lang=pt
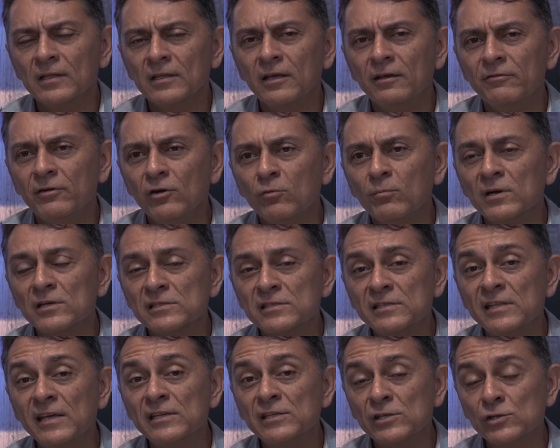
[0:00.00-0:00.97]
teve algumas
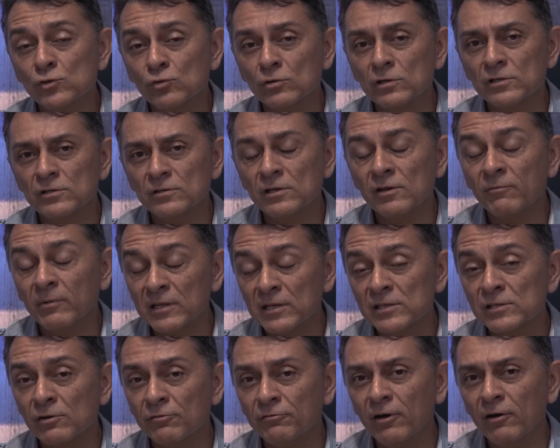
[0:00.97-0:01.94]
decisões, deu uma
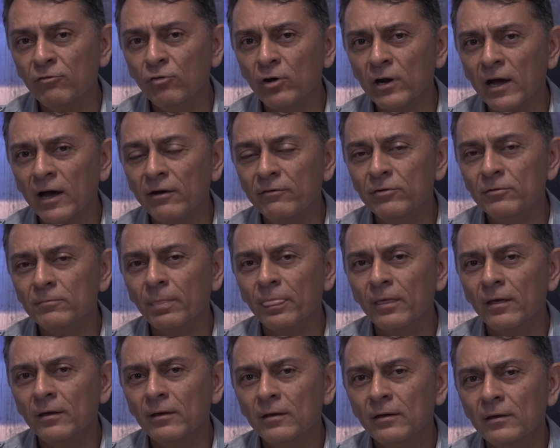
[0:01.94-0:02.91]
decisão favorável
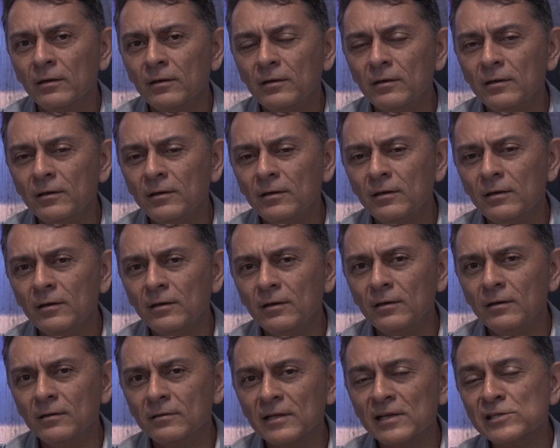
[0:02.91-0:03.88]

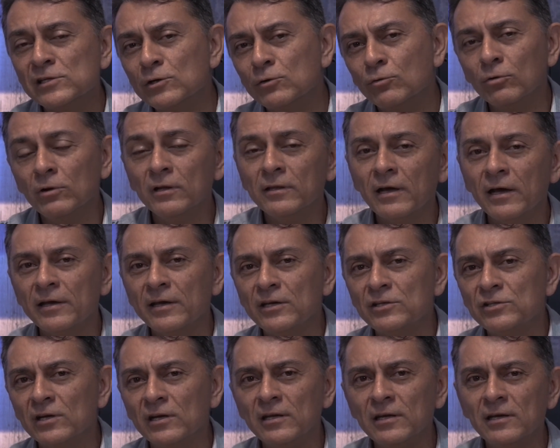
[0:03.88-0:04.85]
e está circulando a
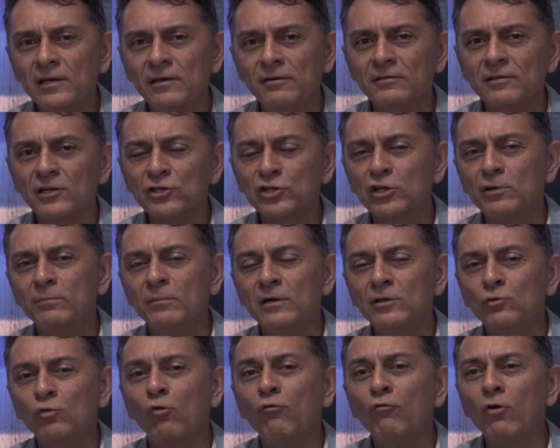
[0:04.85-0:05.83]
rede ali que está
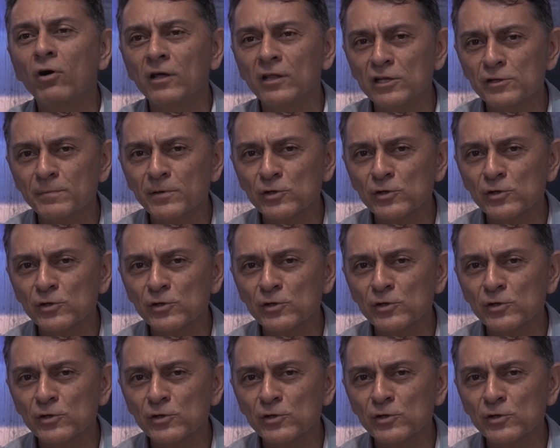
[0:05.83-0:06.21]
chamando, convocando as